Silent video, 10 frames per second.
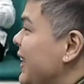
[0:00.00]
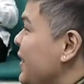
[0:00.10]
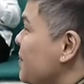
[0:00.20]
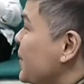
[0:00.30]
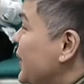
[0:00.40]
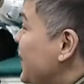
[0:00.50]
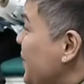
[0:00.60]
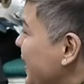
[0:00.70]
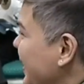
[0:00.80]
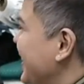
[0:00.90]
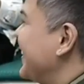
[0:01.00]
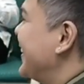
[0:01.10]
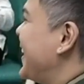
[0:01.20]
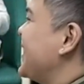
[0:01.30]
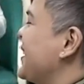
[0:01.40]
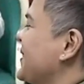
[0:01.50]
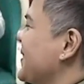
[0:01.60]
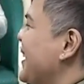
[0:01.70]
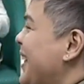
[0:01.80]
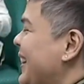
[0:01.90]
like a beauty queen, like
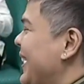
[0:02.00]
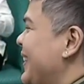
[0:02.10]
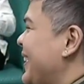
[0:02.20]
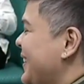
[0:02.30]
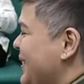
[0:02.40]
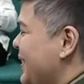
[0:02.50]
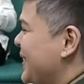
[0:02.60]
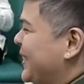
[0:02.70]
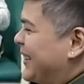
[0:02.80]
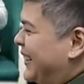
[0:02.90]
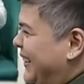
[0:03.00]
not a soldier.